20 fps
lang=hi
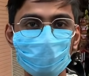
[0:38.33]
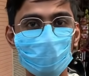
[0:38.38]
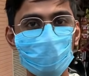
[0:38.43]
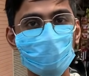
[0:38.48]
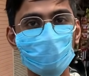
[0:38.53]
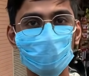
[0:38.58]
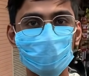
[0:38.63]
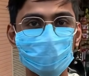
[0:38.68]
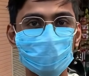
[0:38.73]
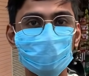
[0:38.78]
भाई
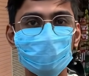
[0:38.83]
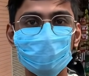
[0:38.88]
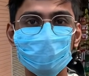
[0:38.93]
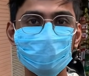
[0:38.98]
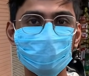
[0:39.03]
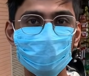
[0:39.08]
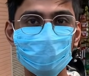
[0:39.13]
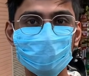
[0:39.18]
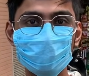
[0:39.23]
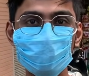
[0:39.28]
बहुत ज़्यादा रीच
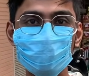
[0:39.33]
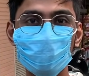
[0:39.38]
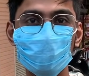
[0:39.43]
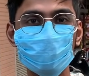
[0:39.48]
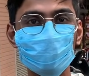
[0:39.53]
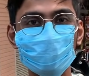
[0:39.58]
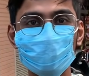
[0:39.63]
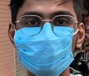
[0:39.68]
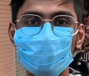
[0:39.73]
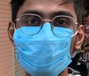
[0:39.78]
आई थी बहुत
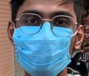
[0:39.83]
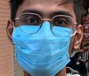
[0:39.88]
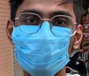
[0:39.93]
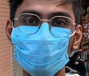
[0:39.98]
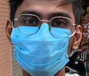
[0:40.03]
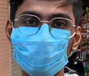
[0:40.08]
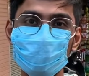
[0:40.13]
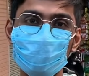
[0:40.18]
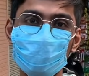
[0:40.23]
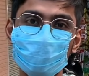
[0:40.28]
मतलब आप लोगों
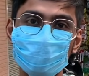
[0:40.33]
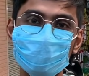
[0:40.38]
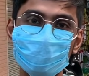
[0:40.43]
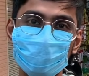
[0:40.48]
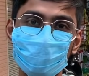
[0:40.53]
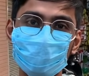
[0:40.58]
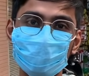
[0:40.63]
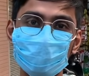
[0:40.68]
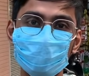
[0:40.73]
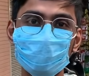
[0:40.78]
ने प्यार
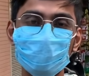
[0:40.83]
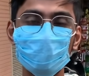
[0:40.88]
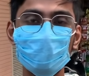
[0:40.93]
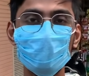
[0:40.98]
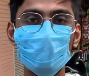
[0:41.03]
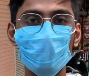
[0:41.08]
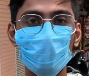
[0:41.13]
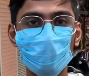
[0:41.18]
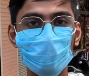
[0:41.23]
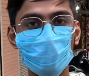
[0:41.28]
दिखाया था
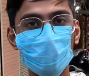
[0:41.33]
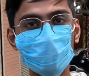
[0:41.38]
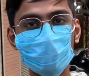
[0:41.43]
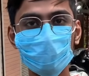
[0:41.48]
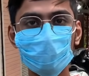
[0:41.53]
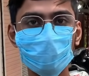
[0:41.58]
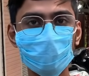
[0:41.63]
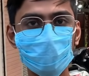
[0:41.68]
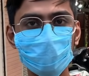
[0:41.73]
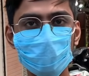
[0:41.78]
और बहुत
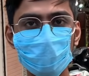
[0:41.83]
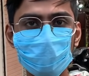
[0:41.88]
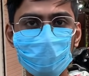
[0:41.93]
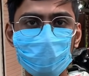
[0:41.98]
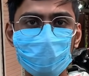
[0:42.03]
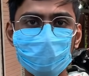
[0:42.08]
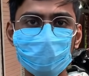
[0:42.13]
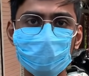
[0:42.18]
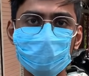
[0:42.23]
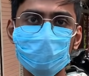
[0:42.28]
लोग के डी आ
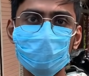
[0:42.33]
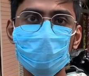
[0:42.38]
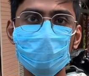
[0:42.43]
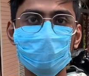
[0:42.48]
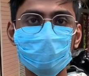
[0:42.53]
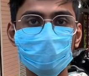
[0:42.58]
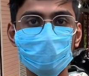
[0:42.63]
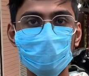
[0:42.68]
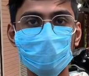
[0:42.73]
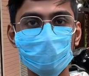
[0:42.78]
रहे थे कि यार
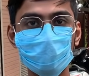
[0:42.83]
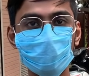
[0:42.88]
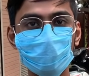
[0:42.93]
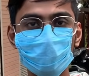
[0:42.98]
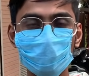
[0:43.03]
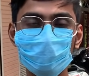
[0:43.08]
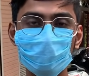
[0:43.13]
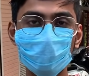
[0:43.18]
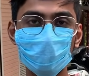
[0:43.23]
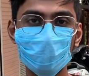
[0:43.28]
यहाँ की
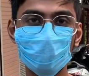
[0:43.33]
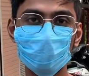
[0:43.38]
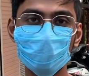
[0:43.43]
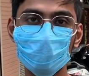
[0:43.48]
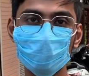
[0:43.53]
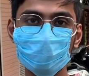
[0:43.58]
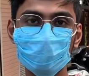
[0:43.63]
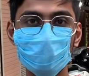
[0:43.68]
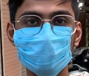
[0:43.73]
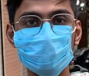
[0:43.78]
यूट्यूब वीडियो बनाओ
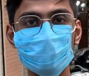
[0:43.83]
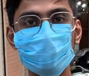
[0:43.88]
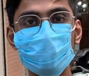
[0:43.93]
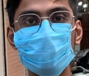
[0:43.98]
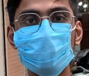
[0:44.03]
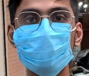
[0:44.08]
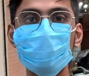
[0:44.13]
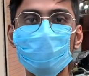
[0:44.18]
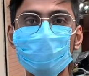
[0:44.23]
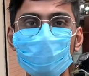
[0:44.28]
तो आज हम आए
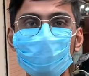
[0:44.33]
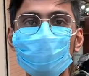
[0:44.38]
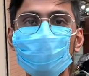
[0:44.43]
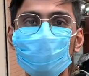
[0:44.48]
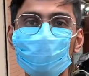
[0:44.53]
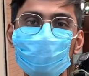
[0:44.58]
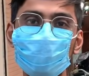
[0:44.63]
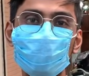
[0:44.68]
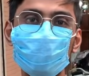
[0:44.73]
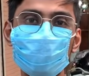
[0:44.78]
यहाँ की यूट्यूब
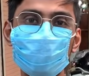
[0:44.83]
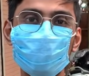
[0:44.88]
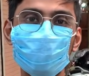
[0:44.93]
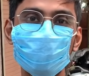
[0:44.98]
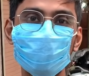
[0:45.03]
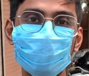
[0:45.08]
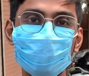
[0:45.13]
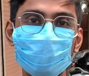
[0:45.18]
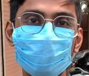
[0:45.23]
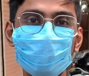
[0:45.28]
वीडियो शूट
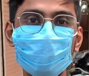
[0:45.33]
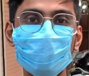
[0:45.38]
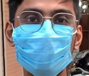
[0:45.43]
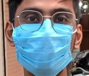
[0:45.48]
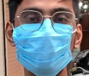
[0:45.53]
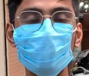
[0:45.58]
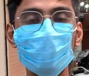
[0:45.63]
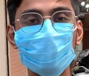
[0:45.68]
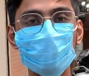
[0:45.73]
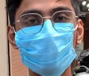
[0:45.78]
करने
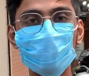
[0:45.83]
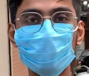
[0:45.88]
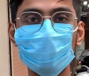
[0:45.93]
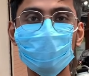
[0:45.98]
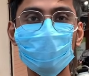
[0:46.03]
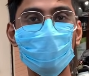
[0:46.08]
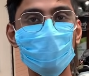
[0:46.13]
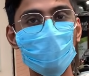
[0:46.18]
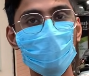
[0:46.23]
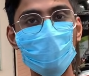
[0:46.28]
क्योंकि
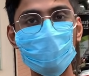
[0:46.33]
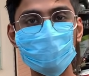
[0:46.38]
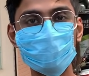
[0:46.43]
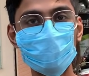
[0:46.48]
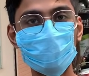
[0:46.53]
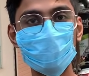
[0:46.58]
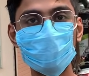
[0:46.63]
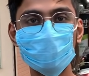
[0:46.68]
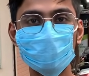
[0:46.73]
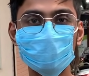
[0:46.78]
आप
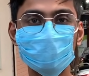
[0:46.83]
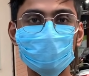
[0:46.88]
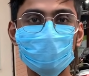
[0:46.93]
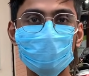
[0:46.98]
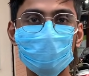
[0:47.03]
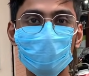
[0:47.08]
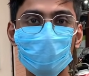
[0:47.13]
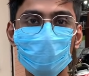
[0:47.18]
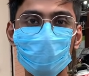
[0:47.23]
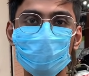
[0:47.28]
सबको पता है दिल्ली
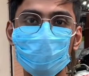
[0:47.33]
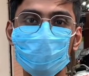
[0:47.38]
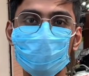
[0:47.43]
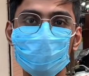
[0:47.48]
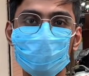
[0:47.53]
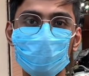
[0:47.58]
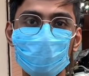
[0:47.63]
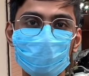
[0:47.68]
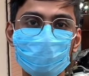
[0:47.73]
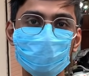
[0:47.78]
वालों को मोमोज
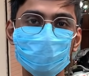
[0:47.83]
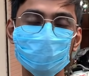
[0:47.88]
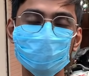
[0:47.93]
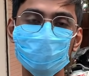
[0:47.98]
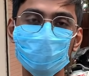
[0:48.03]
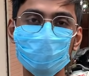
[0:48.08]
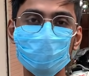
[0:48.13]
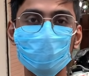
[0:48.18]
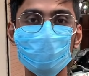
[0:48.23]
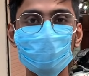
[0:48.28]
बहुत पसंद है
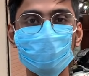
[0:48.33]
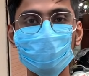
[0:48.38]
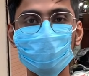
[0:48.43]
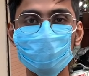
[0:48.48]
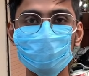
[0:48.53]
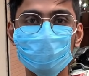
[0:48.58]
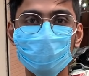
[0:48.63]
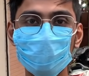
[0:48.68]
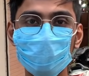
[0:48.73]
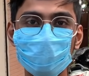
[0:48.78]
और मेरे को तो कुछ
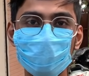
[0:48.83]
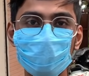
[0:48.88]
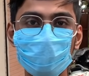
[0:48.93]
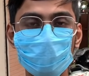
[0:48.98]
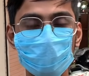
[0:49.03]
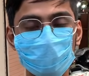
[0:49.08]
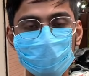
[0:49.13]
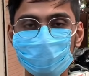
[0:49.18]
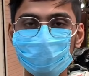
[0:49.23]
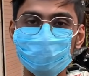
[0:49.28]
ज़्यादा ही है मैं
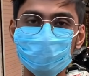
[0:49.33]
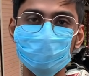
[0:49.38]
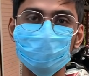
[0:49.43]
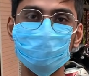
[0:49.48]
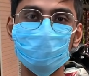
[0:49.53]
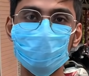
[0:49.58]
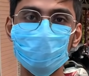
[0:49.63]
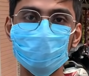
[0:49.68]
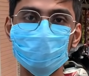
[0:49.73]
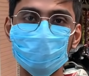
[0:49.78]
हर दूसरे दिन
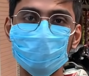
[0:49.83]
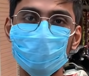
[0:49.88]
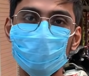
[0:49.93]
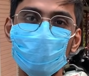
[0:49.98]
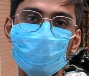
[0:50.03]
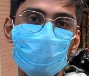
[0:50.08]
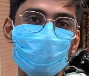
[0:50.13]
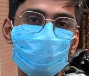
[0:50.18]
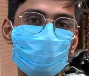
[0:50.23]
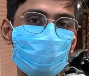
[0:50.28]
मोमोज की वीडियो
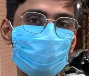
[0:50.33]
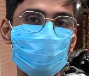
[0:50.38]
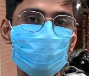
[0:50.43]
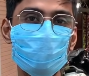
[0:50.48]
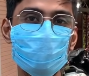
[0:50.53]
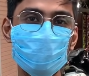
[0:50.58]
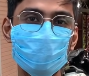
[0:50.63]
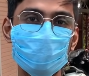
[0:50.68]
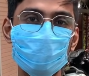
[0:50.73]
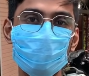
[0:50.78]
डालता हूँ अपने
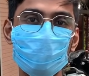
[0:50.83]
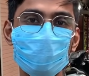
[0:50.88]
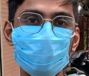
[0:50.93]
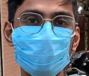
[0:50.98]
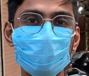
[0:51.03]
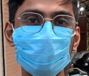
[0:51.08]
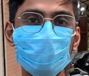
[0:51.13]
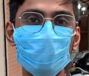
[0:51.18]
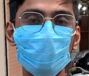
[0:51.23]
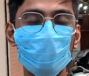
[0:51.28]
चैनल पे
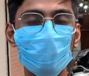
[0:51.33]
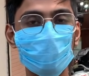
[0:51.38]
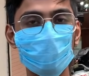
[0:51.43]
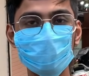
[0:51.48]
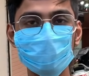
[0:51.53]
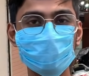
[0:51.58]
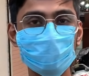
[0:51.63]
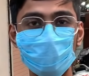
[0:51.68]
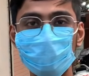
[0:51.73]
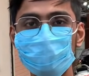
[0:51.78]
और बस
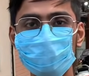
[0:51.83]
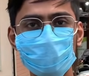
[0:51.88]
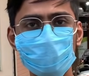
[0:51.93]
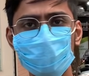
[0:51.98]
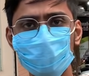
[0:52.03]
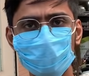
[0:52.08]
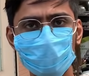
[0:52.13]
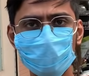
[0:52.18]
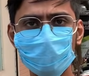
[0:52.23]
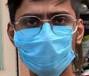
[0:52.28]
नाम चेंज
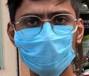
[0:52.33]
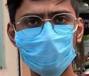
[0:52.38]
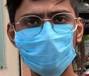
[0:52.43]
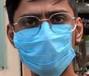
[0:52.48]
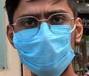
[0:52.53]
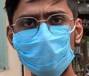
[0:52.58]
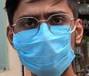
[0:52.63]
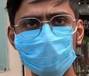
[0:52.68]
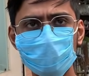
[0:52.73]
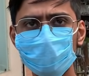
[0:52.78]
होने ही वाला है
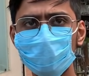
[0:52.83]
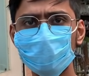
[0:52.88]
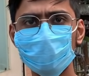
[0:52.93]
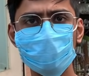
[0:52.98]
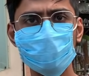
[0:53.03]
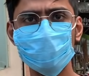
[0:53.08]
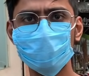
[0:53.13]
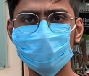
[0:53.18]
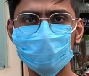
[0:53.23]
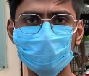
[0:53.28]
माई मोमो क्रश
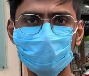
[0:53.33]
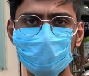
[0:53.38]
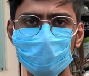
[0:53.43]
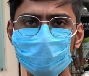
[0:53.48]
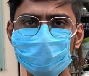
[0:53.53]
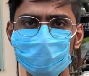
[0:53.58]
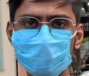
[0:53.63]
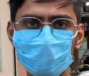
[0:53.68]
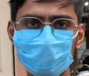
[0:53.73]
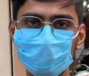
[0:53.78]
कर देंगे इस
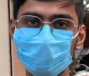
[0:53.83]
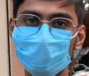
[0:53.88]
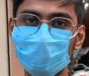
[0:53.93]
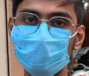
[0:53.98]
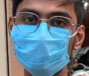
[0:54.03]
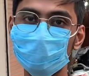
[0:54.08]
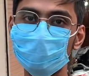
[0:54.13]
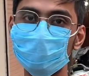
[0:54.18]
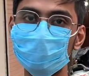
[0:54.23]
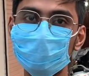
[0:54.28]
चैनल का नाम
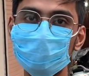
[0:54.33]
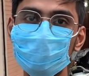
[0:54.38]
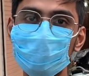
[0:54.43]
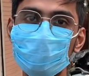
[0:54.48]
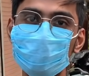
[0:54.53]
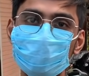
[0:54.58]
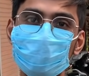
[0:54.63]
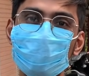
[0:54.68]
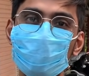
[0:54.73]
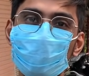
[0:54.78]
अब इतनी
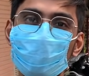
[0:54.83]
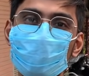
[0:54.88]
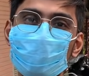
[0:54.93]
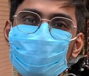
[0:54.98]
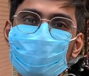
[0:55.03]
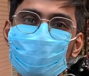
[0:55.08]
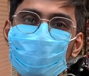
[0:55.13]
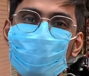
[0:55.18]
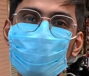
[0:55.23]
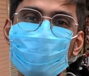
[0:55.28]
मोमोज की वीडियो डाल
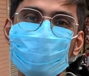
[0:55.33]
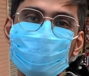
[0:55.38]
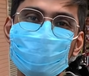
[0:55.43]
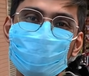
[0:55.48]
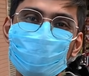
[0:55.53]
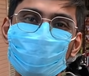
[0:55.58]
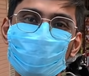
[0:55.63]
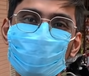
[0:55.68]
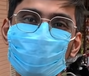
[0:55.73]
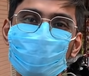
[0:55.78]
चुकी है मेरे चैनल
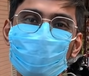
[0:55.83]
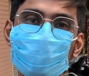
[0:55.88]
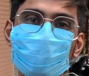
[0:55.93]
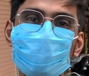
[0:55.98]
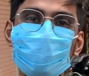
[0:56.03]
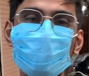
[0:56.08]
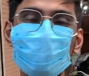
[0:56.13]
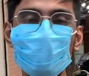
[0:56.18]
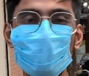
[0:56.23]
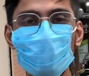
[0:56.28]
के ऊपर
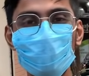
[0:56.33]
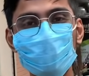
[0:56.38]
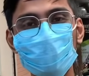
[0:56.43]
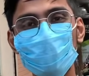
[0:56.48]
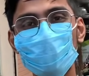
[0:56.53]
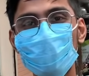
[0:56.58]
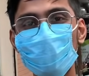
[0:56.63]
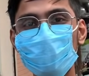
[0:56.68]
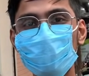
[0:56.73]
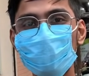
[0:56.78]
तो चलो
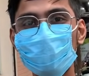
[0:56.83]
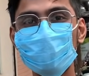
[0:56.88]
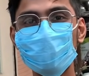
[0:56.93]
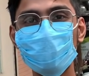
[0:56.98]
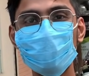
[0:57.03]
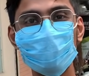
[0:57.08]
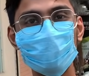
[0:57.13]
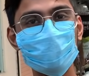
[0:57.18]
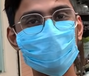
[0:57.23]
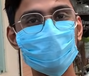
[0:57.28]
यार बिना टाइम
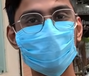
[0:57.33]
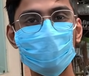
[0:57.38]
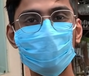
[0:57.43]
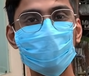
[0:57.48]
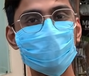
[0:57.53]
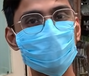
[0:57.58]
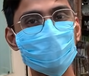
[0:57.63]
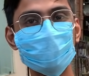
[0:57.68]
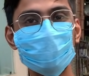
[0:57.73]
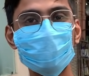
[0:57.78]
वेस्ट करें
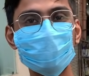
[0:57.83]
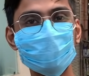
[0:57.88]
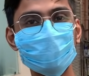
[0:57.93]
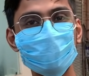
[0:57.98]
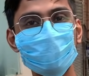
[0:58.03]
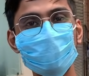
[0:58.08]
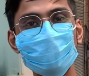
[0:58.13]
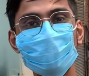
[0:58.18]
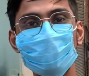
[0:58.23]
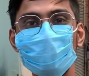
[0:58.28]
मेकिंग देखते हैं
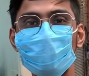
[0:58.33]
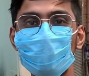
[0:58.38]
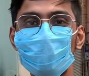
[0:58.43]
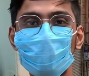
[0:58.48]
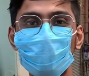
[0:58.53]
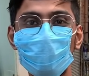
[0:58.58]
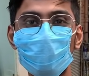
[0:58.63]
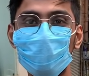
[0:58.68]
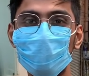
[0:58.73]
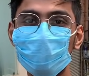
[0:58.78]

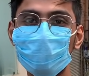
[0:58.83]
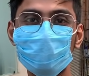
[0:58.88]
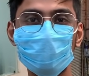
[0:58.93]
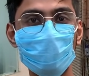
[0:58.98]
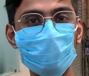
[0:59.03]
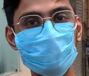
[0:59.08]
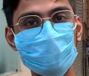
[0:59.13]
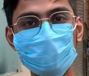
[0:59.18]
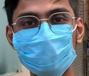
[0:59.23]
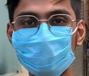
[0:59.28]
और या
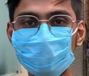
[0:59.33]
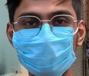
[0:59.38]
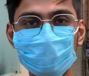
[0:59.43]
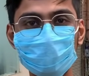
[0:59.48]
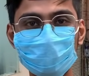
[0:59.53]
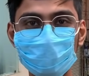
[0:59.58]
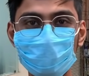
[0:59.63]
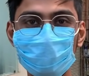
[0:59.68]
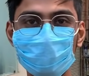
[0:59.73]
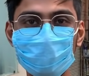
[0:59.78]
फिर इनके चलते
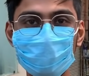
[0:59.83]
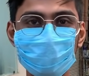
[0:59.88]
हैं इनके